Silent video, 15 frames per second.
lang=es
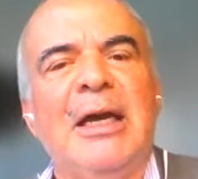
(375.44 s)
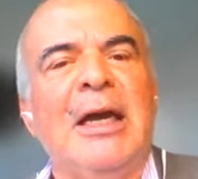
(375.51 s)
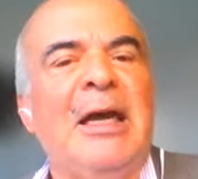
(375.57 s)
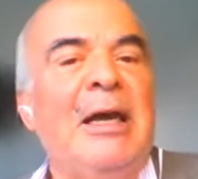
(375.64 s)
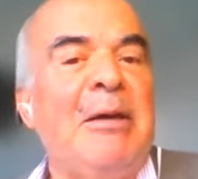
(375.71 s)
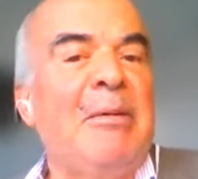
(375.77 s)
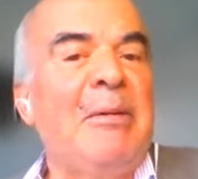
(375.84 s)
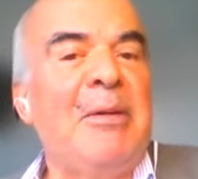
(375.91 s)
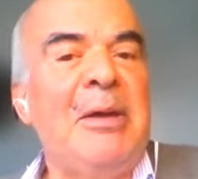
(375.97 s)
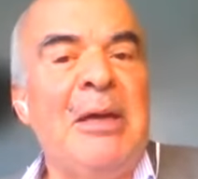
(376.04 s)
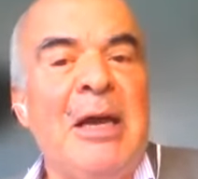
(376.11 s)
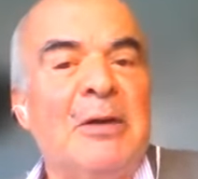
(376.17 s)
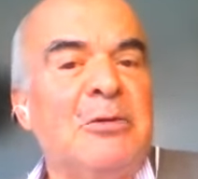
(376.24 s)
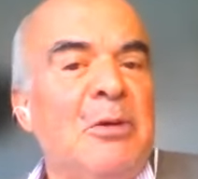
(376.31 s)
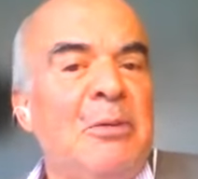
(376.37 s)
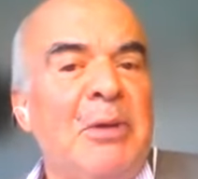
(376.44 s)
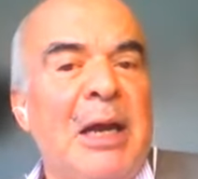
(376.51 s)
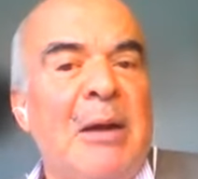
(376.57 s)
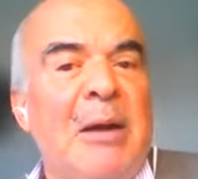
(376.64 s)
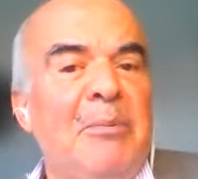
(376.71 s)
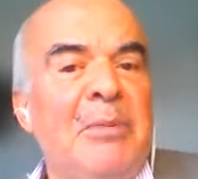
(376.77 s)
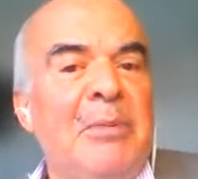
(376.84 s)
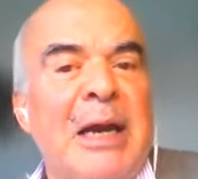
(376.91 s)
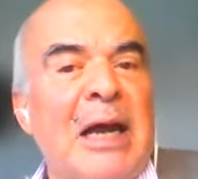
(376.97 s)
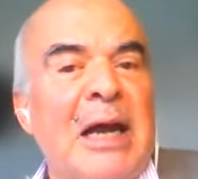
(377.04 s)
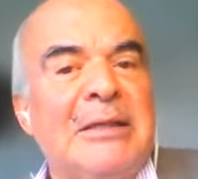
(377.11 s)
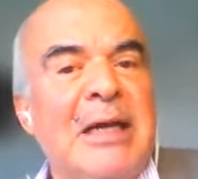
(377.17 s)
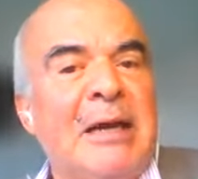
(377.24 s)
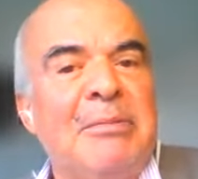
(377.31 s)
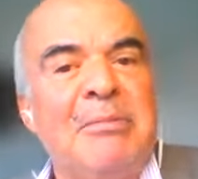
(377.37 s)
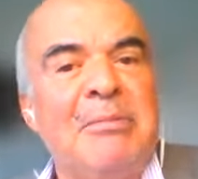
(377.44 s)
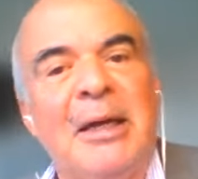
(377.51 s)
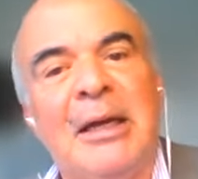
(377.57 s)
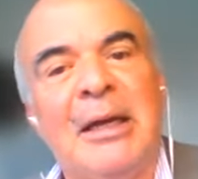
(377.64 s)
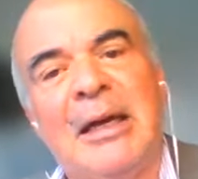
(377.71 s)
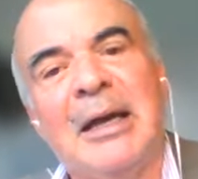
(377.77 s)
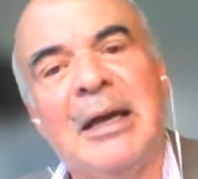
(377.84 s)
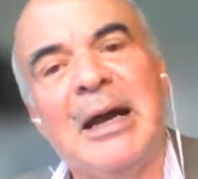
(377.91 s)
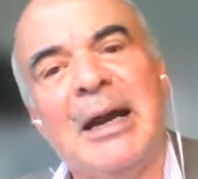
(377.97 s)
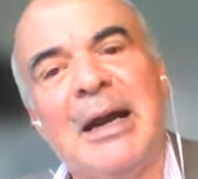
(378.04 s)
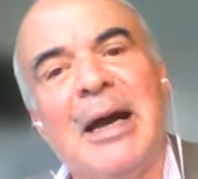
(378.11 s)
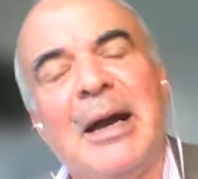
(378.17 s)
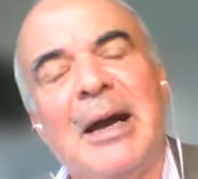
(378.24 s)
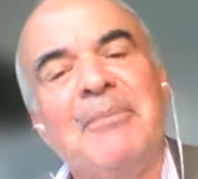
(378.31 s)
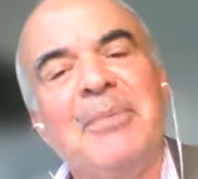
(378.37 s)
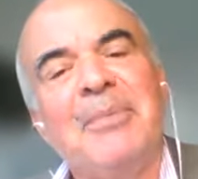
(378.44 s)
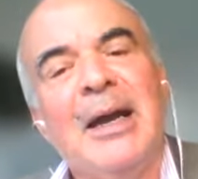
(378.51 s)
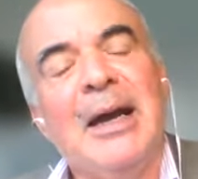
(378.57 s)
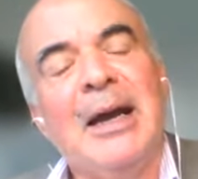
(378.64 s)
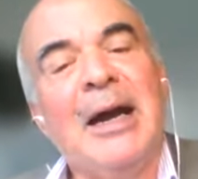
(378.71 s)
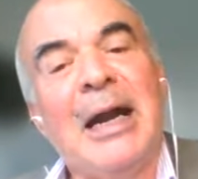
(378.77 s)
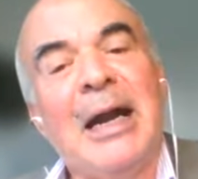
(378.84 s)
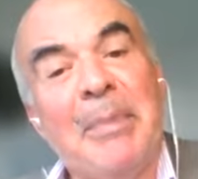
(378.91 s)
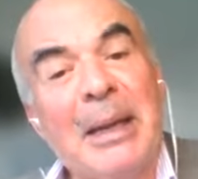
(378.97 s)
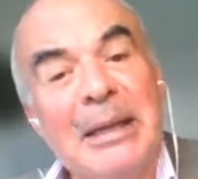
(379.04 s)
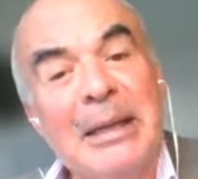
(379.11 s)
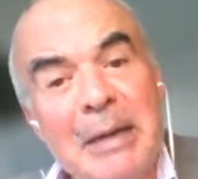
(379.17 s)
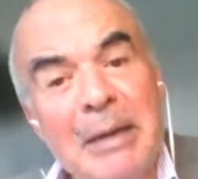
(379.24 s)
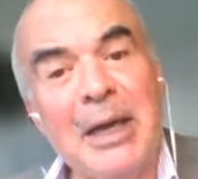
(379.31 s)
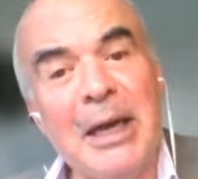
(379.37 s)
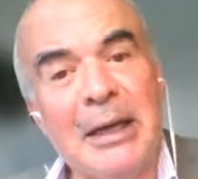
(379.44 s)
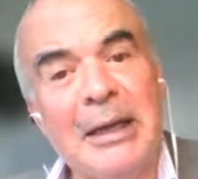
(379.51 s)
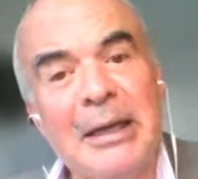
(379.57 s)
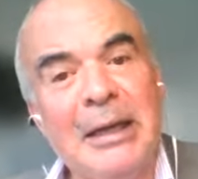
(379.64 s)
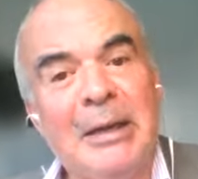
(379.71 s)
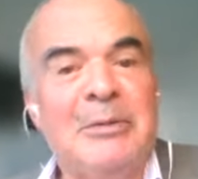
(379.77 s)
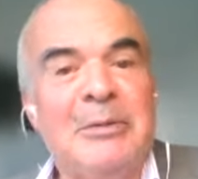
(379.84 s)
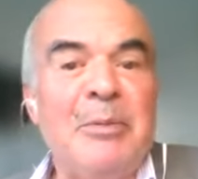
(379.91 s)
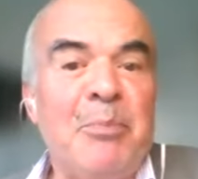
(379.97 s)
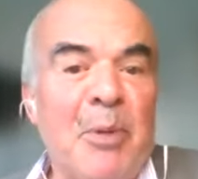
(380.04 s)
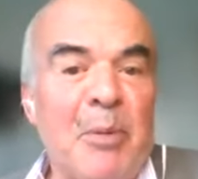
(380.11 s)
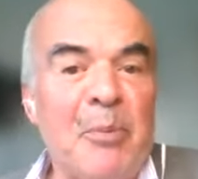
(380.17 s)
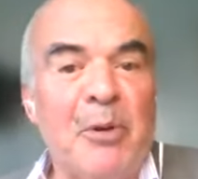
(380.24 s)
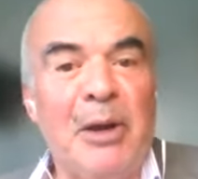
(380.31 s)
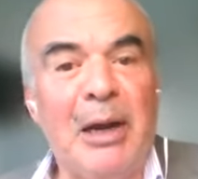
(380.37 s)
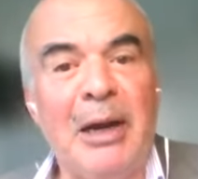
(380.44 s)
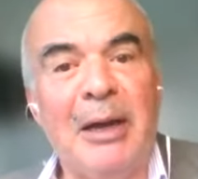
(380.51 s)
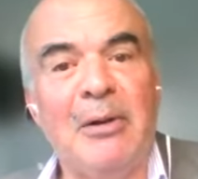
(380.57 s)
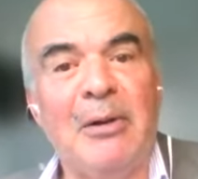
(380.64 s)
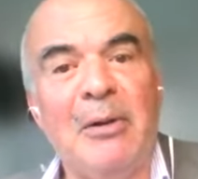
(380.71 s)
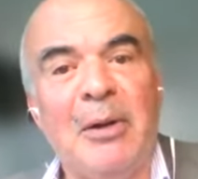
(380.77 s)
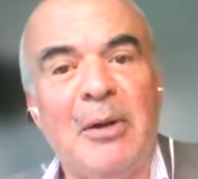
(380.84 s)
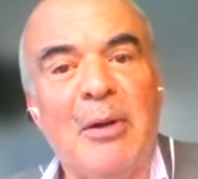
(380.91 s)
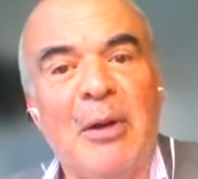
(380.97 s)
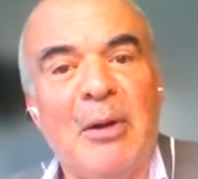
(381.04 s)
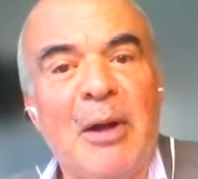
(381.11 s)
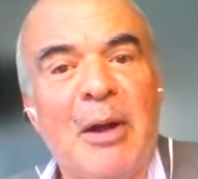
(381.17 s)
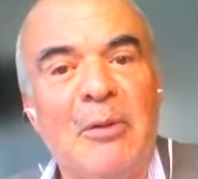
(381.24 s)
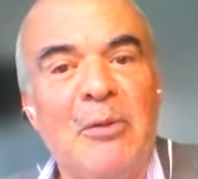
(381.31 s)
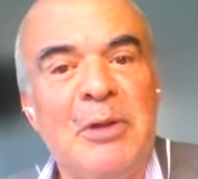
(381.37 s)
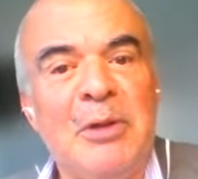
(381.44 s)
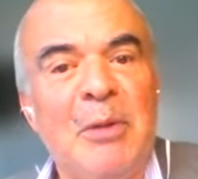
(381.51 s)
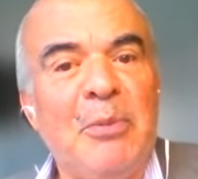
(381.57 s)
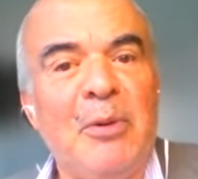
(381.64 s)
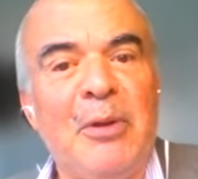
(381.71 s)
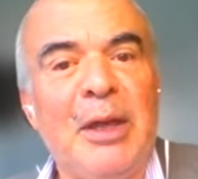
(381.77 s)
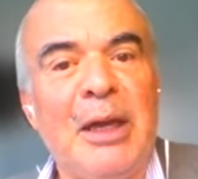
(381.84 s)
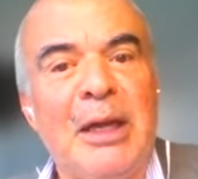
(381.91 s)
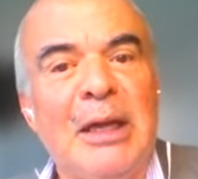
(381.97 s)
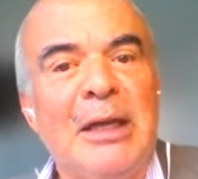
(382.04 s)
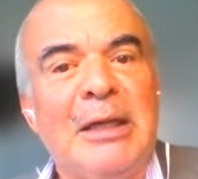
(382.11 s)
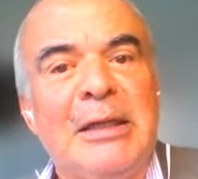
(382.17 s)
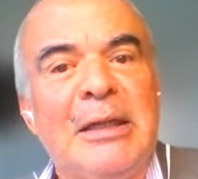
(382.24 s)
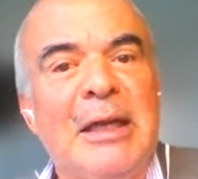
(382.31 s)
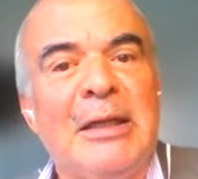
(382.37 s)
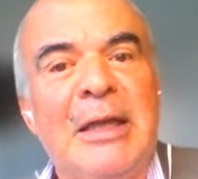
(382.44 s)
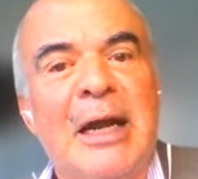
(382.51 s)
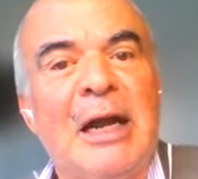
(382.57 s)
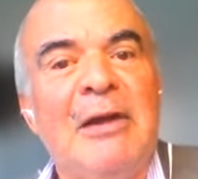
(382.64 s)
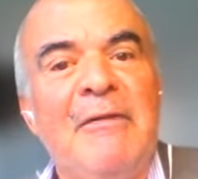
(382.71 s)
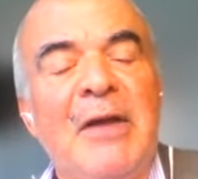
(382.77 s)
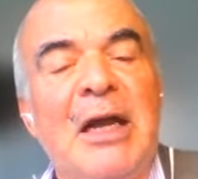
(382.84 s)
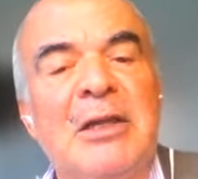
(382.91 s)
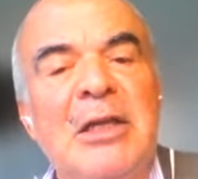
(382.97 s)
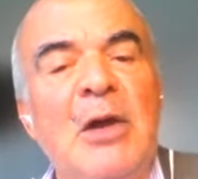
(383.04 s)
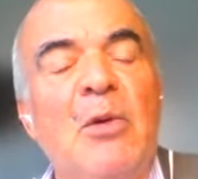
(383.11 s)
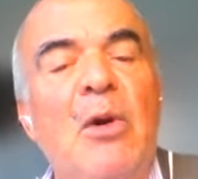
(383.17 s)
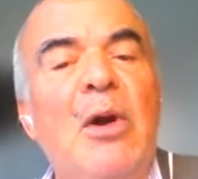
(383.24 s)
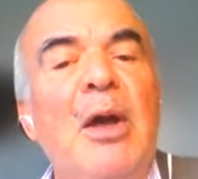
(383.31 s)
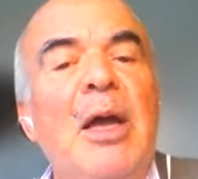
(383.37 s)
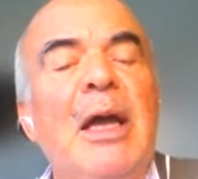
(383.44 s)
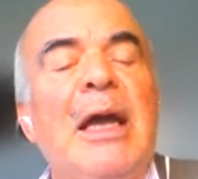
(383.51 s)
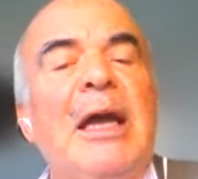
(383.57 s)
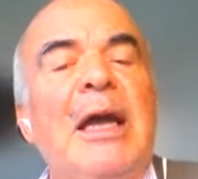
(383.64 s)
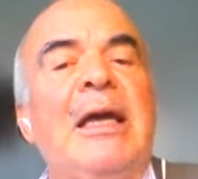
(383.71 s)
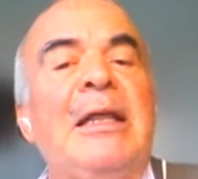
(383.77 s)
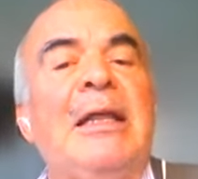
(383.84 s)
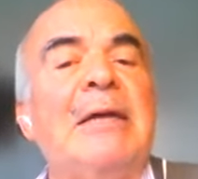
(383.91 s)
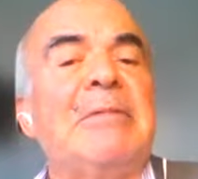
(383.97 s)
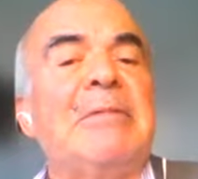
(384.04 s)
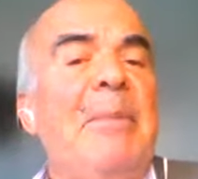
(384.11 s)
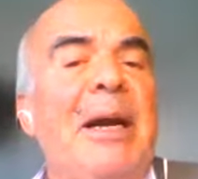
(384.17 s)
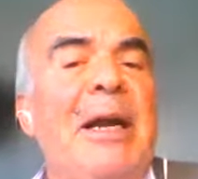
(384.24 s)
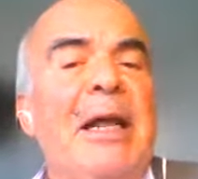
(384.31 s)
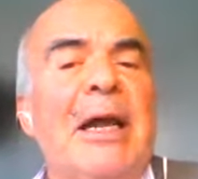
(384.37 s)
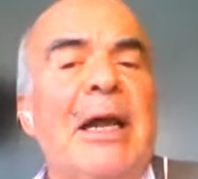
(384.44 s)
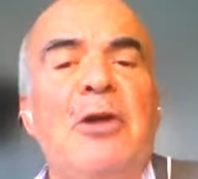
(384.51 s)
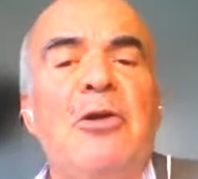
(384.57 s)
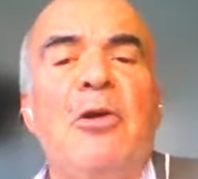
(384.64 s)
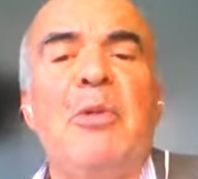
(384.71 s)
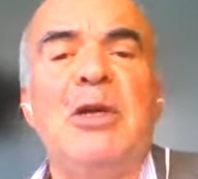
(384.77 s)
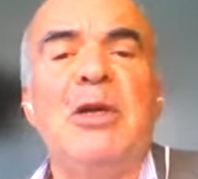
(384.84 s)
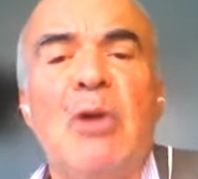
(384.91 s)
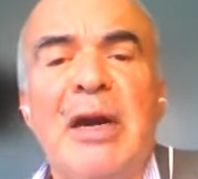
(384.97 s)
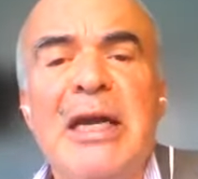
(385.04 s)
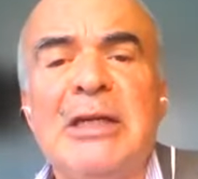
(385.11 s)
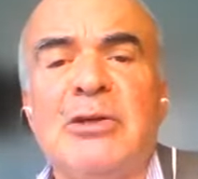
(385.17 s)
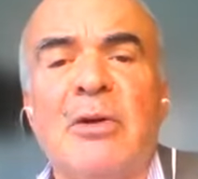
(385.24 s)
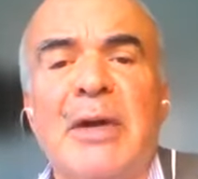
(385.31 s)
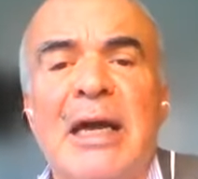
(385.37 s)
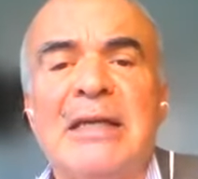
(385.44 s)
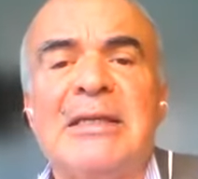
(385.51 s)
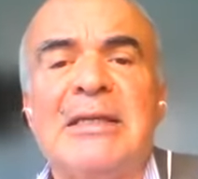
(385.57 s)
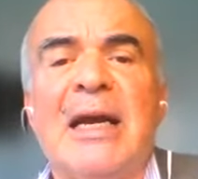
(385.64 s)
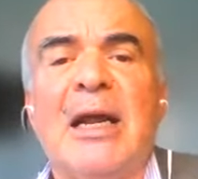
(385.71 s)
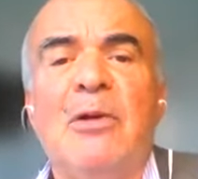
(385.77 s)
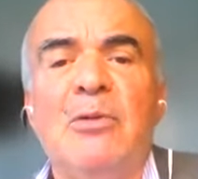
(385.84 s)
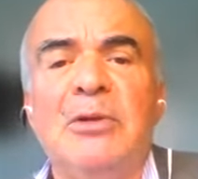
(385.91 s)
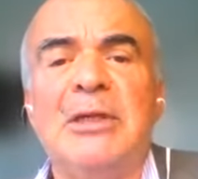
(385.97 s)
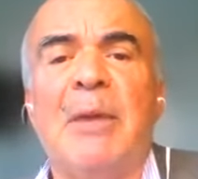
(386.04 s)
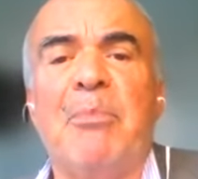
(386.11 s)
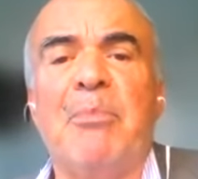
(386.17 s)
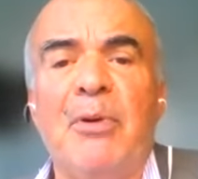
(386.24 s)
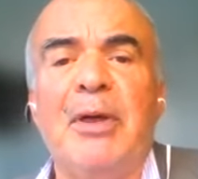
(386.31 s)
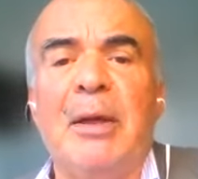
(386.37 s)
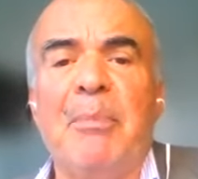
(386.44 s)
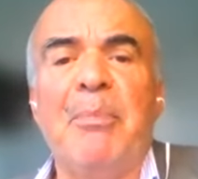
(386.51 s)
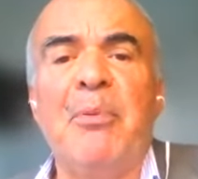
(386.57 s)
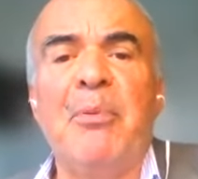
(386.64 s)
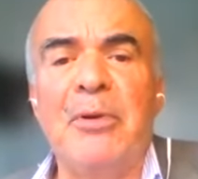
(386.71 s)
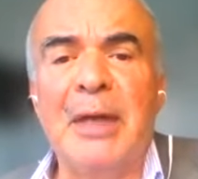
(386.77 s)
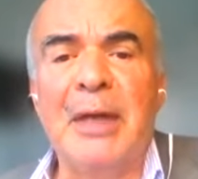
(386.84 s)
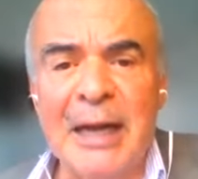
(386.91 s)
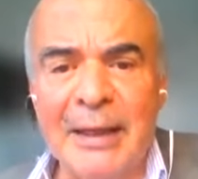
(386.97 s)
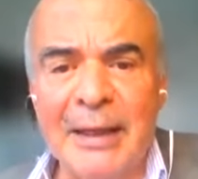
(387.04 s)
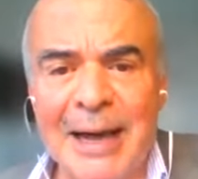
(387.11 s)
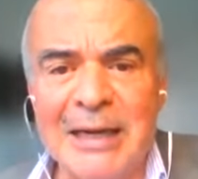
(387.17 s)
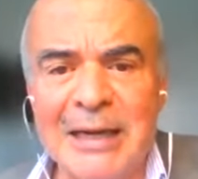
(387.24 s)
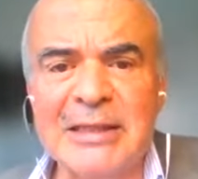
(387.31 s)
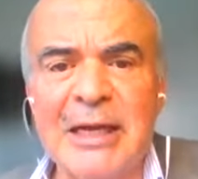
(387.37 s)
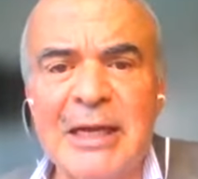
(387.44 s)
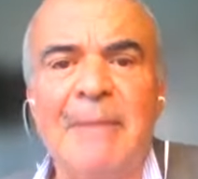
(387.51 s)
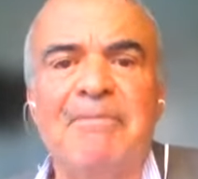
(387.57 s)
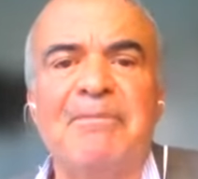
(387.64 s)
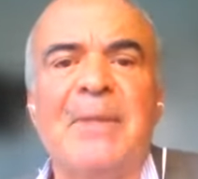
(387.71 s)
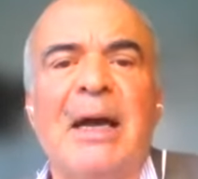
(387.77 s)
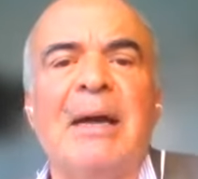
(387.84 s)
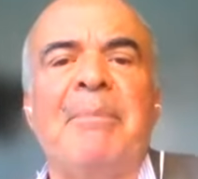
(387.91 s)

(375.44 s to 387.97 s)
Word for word: eh, y eso, gracias eh, a, la, a la pandemia, por ponerle eh, algún tipo de, de, calificativo, de tal manera que yo visualizo que esa renuncia puede, pudiera darse